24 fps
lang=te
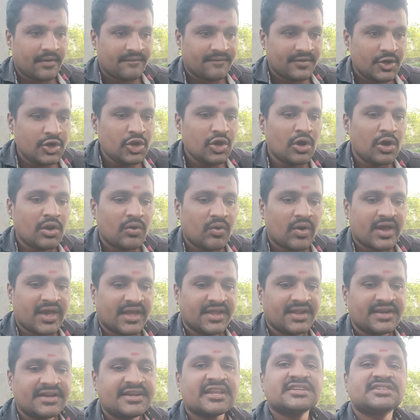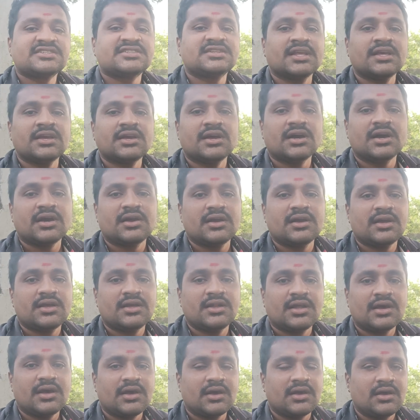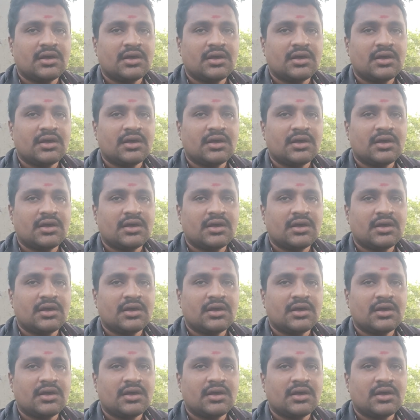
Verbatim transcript: వీడియోలో ఒక ఇంట్రెస్టింగ్ అయిన